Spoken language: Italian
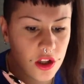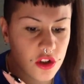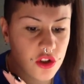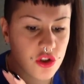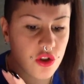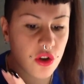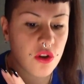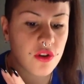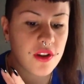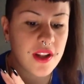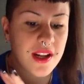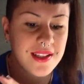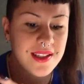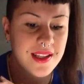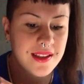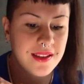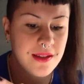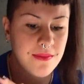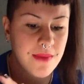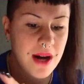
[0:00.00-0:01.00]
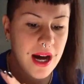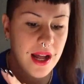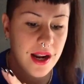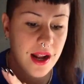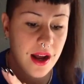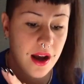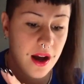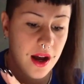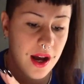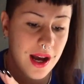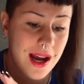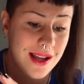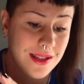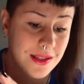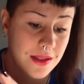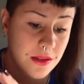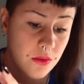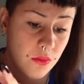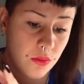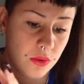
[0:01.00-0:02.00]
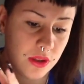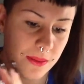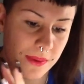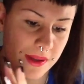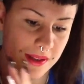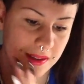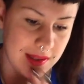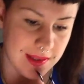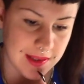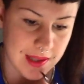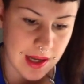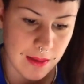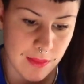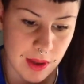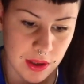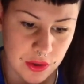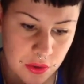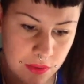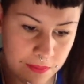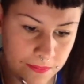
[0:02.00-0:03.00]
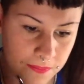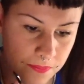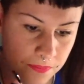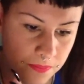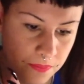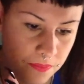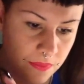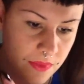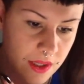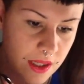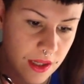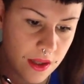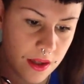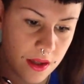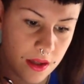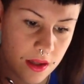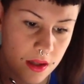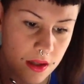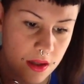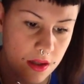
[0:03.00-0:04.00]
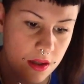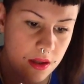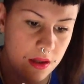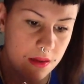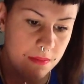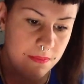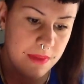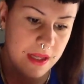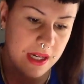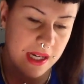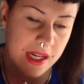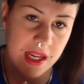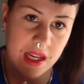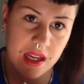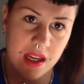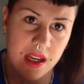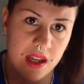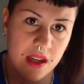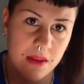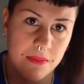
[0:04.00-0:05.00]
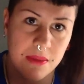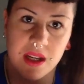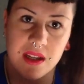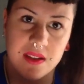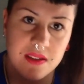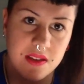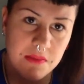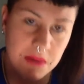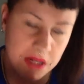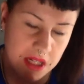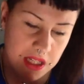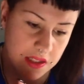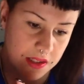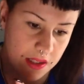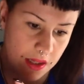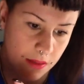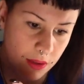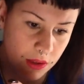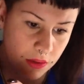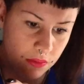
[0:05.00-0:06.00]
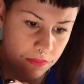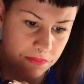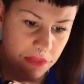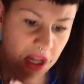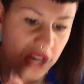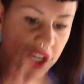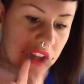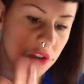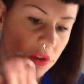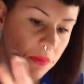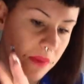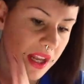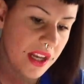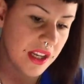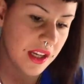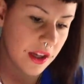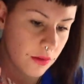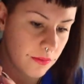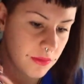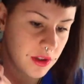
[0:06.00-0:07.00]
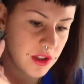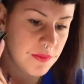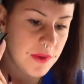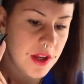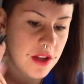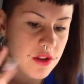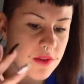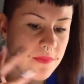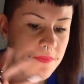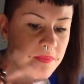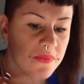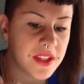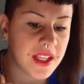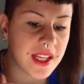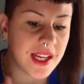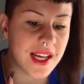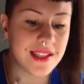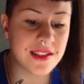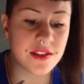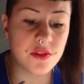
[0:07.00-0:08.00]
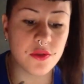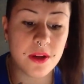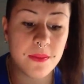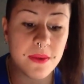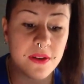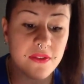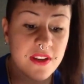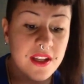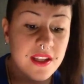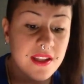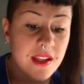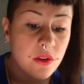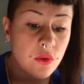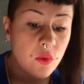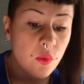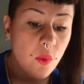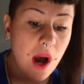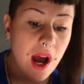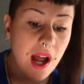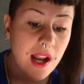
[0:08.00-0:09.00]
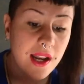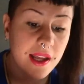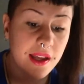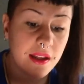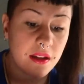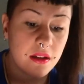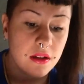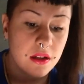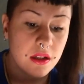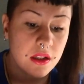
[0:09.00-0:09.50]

Giorno della settimana? Assolutamente sabato. Perché, perché sì, perché è sabato. Anche domenica, non mi dispiace. Canzone preferita attuale?